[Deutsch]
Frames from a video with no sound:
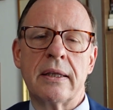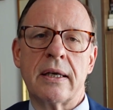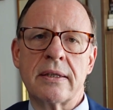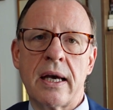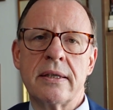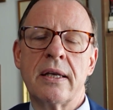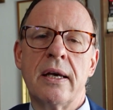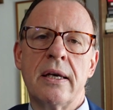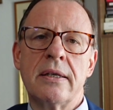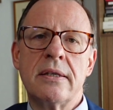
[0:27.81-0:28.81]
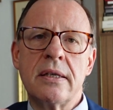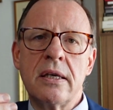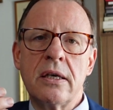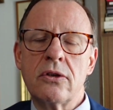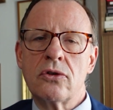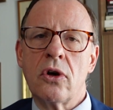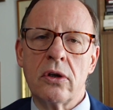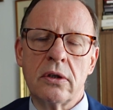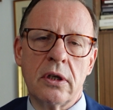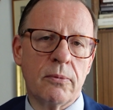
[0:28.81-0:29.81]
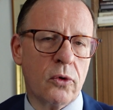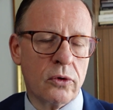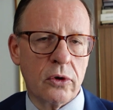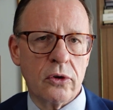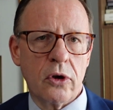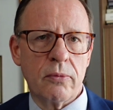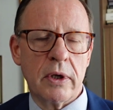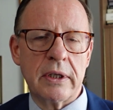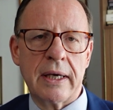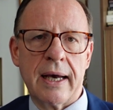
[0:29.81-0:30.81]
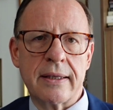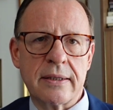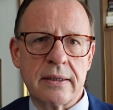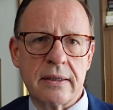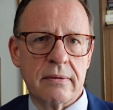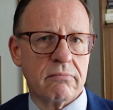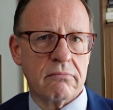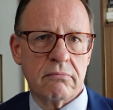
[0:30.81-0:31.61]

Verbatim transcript: Das heißt, sie sollten im Grunde genommen die ganzen